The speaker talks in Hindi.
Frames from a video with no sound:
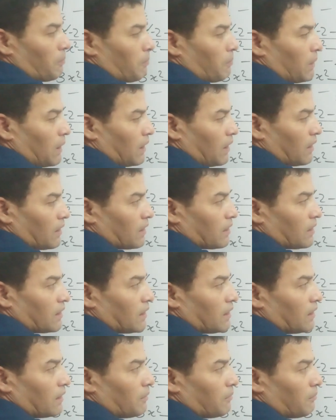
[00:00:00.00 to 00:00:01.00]
प्लस
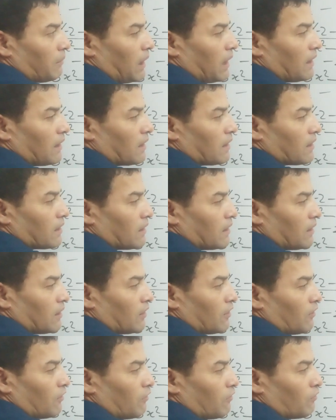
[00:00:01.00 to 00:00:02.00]
माइनस
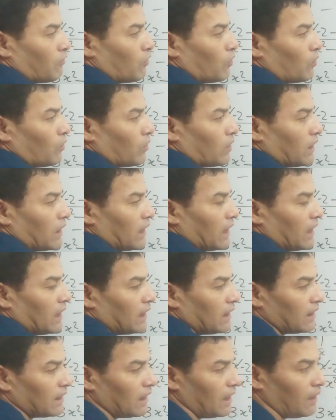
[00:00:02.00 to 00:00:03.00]
फोर ए
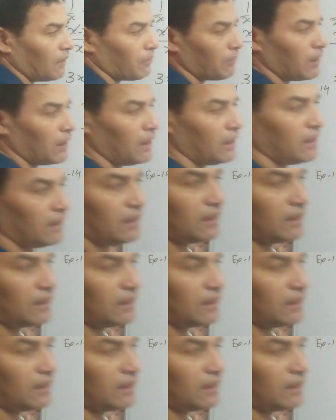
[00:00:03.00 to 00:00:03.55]
कितना है आपका